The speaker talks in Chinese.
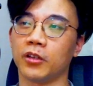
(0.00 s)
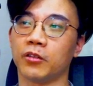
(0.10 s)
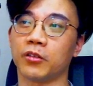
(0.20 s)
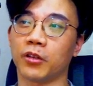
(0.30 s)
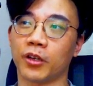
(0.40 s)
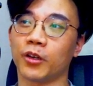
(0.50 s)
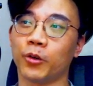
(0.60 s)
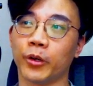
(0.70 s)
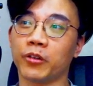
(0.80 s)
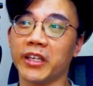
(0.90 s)
有
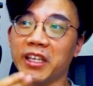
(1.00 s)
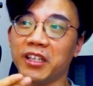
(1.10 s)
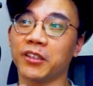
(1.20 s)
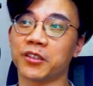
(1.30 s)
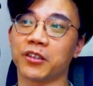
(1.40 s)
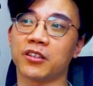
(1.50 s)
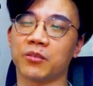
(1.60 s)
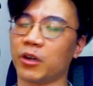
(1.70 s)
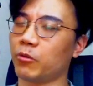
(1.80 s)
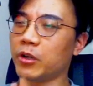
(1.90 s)
会用 eat 这个字
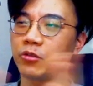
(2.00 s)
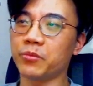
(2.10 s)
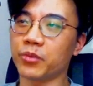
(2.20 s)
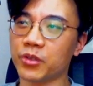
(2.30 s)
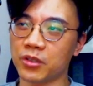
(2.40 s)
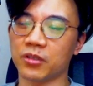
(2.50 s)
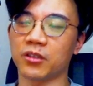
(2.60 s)
吗？完全不是。